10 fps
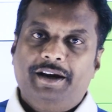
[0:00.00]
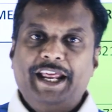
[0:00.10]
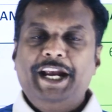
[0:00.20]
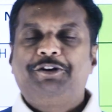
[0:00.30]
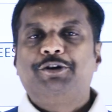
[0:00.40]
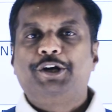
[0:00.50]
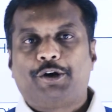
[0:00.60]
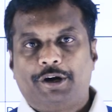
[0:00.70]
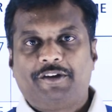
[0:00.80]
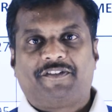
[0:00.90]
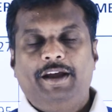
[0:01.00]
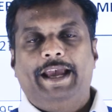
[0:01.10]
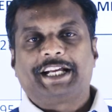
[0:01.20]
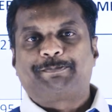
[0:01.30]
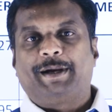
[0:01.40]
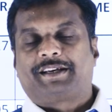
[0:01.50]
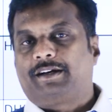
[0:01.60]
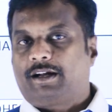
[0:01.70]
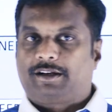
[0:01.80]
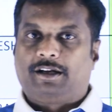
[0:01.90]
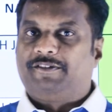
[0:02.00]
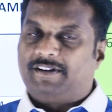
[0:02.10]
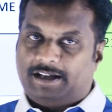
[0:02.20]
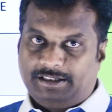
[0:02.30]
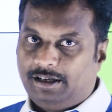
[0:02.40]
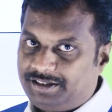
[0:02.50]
நீ டுவெண்ட்டி டுவெண்ட்டி ஃபைவ் எக்ஸ்பெக்டட் கட் ஆஃப் அந்த